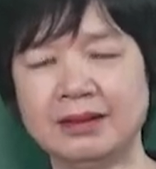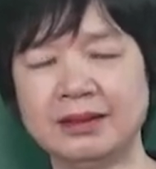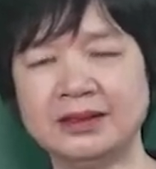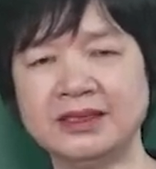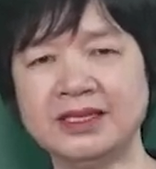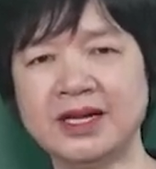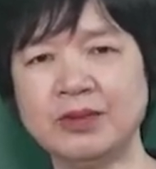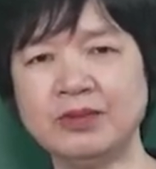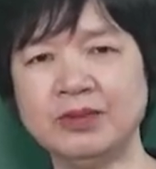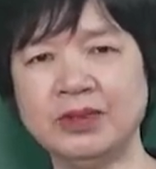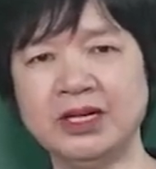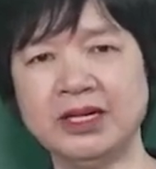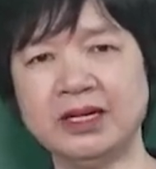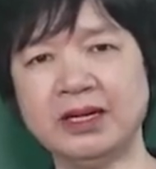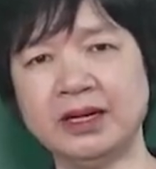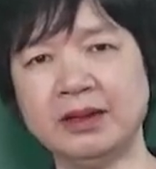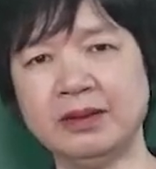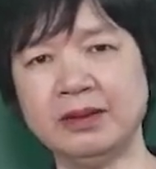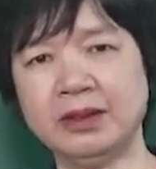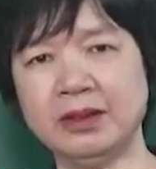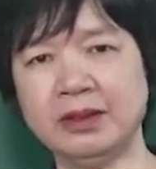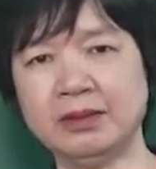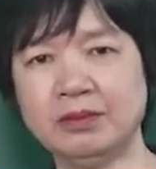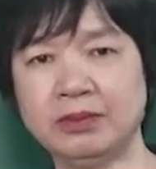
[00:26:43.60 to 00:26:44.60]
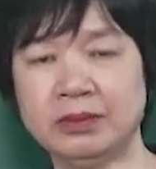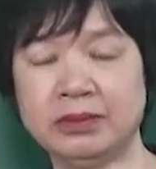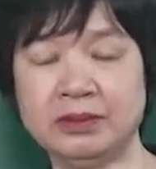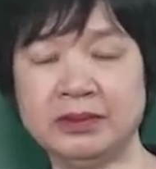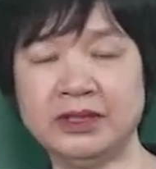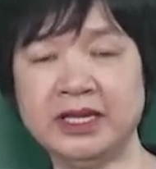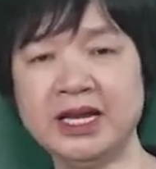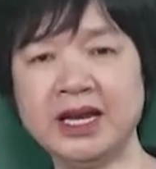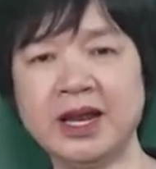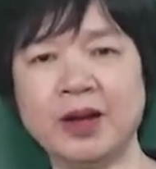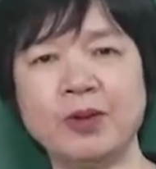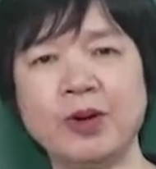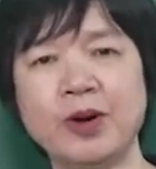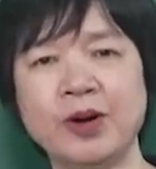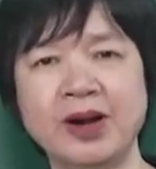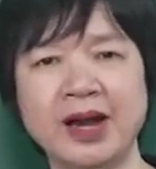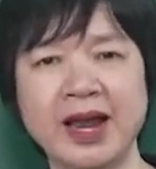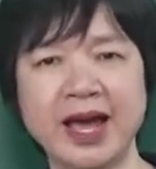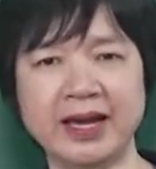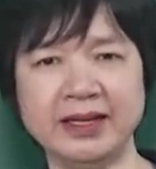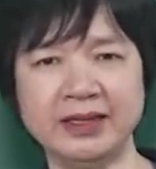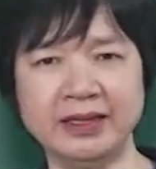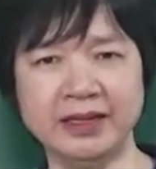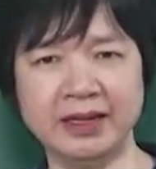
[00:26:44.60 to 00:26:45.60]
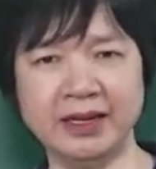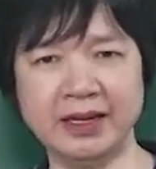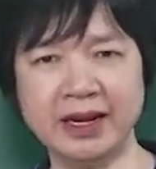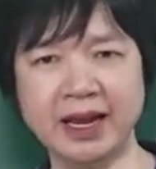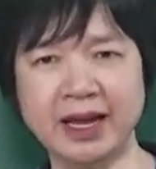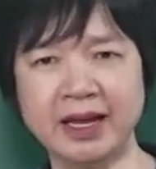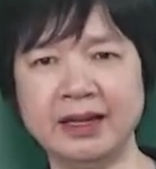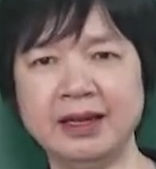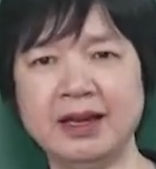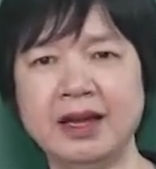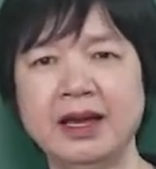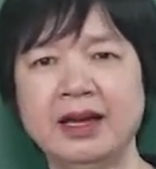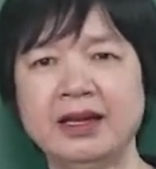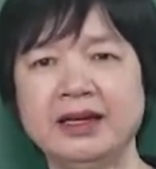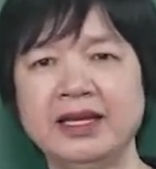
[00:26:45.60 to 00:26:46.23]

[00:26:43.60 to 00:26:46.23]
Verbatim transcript: trong những cái tiết học online như thế này,